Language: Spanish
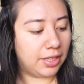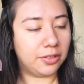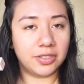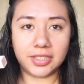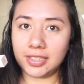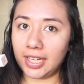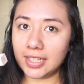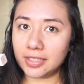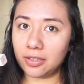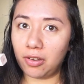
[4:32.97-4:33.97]
entonces
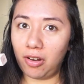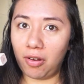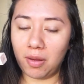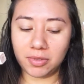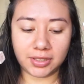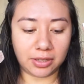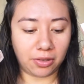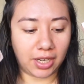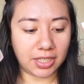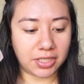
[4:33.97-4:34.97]
esto no lo vamos a
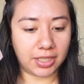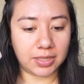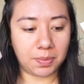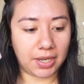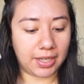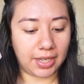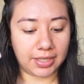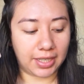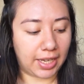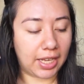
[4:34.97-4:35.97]
tocar chicas para que
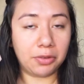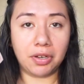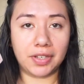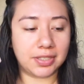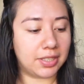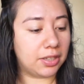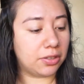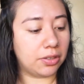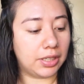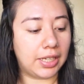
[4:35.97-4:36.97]
se quede
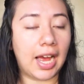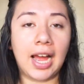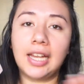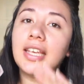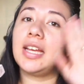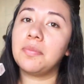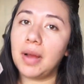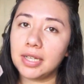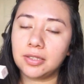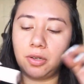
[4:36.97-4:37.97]
nuevecito y alguien
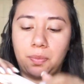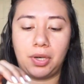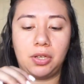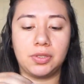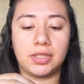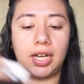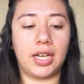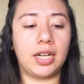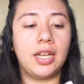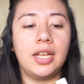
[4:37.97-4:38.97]
más lo pueda
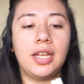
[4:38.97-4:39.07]
usar